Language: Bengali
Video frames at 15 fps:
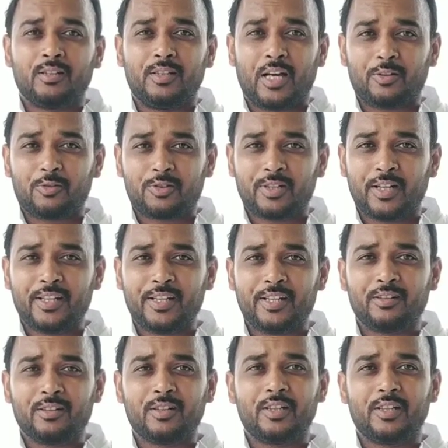দ্বাদশ শ্রেণীর
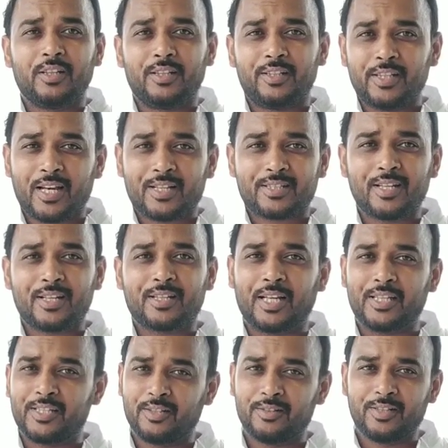ইতিহাসের
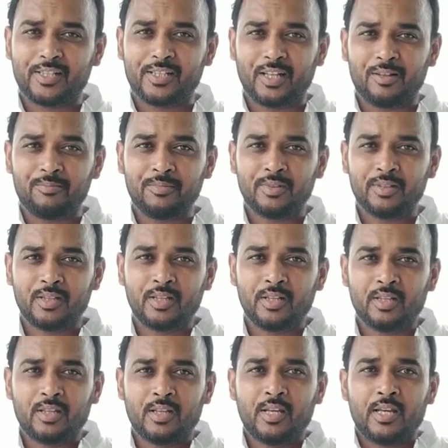সাজেশন দিয়েছিলাম
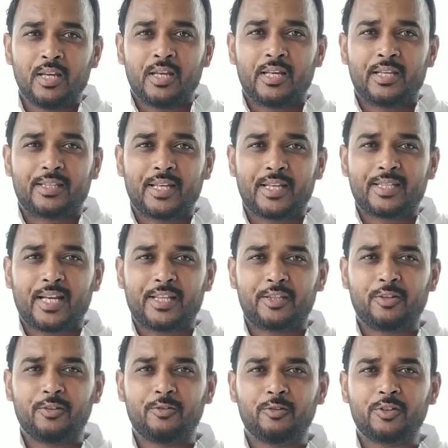সেই
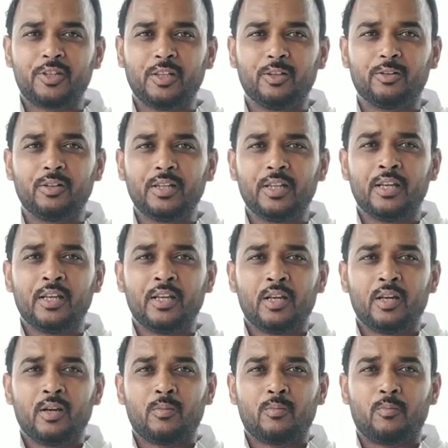সাজেশন ছিল
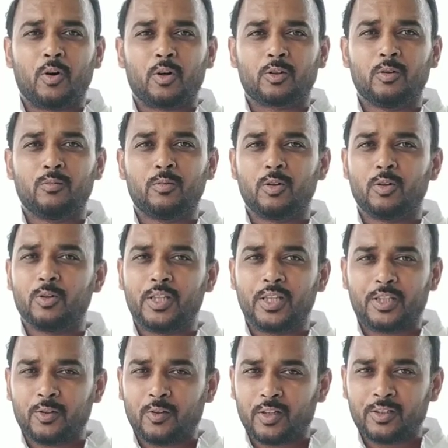প্রথম ও
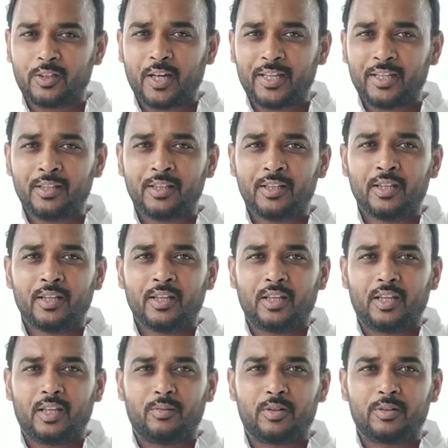দ্বিতীয় অধ্যায়
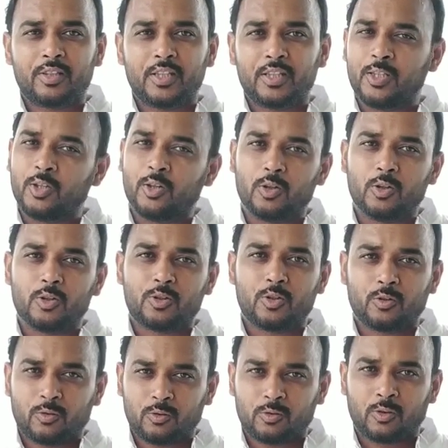এবং তৃতীয় ও
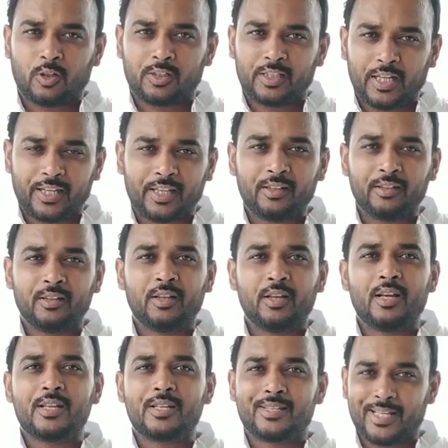চতুর্থ অধ্যায়ের
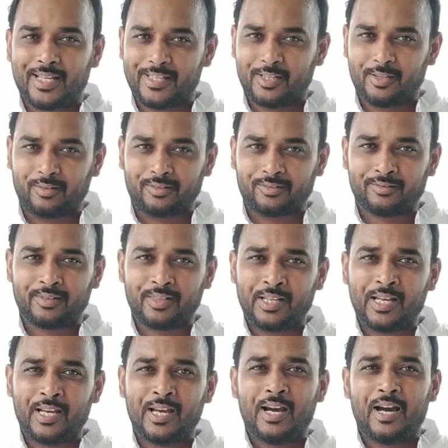সাজেশন
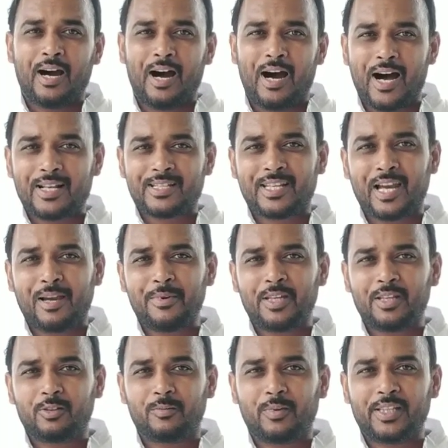আজকে আমি
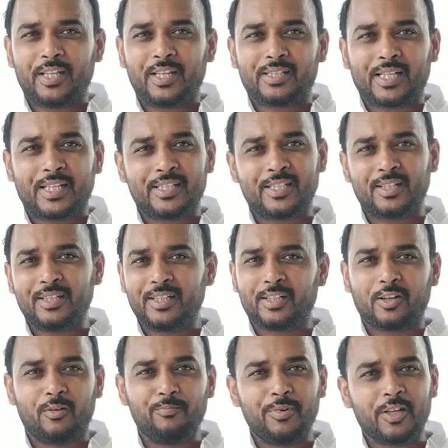তোমাদের সাজেশনটি
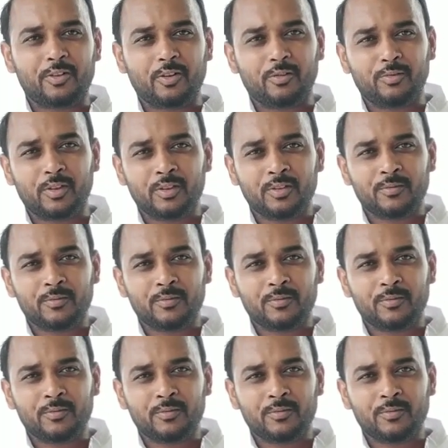কমপ্লিট করব